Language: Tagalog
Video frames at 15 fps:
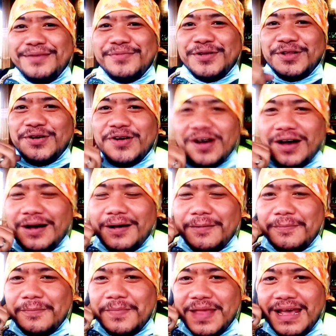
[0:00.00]
nakalimot ko
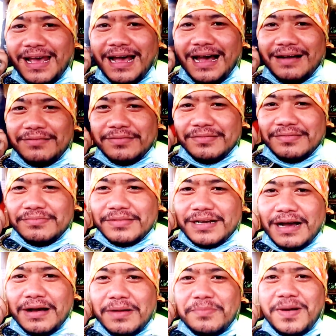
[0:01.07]
um akong
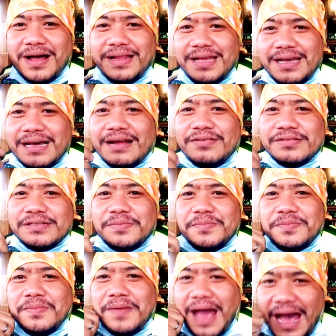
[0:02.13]
ka kabady karon sa
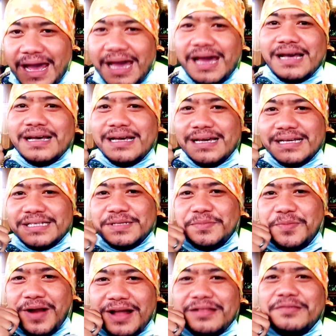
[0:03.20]
biyahe
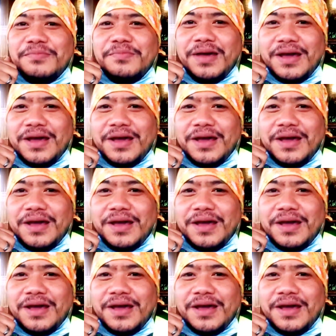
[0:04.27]
si Brad